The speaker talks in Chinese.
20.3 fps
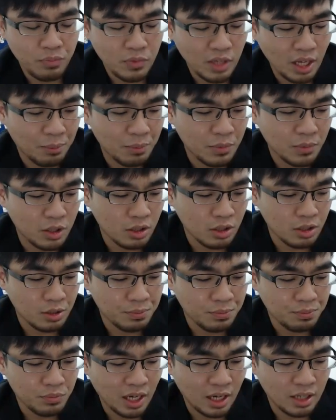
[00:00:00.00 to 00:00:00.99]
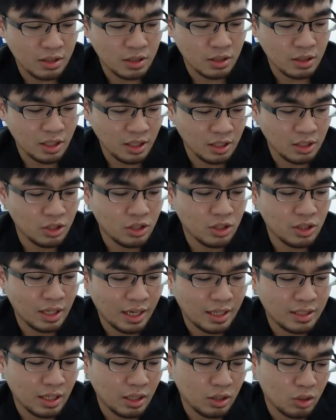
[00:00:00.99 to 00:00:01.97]
他们的他的意识
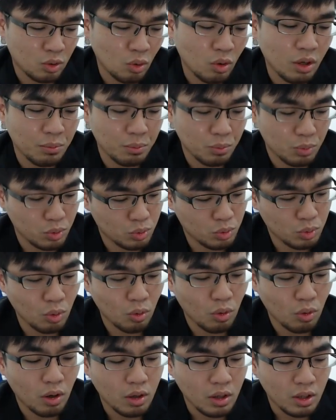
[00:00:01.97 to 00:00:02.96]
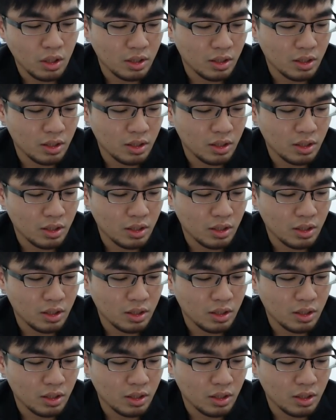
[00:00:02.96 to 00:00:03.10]
来讲都很不错。